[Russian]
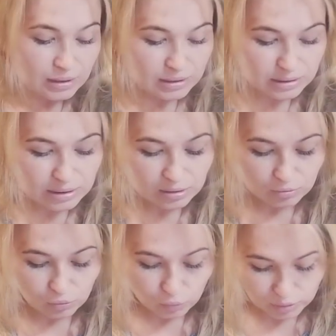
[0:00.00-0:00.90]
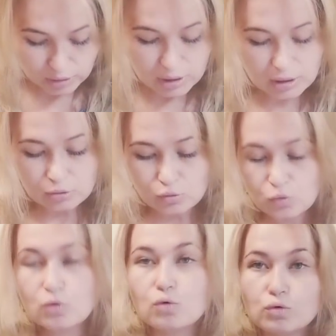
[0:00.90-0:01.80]
Носки тонкие,
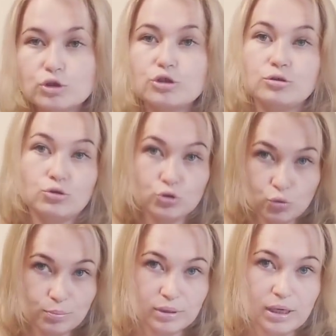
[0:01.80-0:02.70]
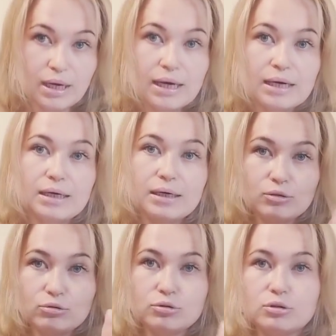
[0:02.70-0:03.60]
но очень теплые.
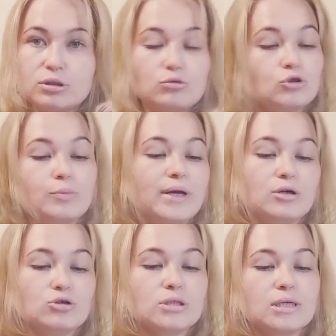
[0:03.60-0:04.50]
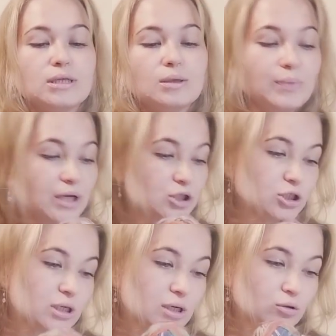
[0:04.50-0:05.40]
Эту, эту же пряжу, остаток
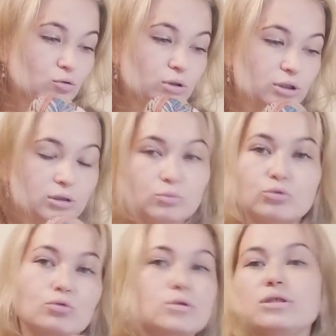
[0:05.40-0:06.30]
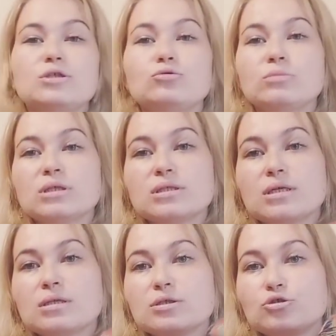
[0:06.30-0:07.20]
пряжи я трогать не буду. Здесь у меня
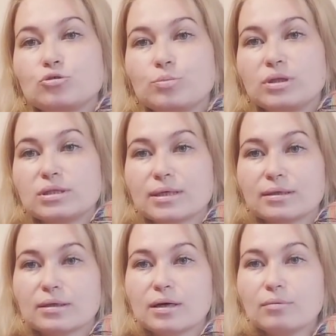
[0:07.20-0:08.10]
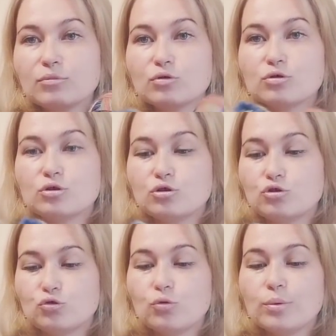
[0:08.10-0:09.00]
осталось еще 50 грамм, то есть
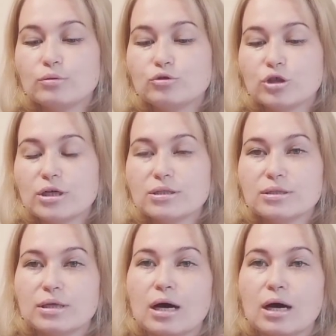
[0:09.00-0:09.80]
еще получается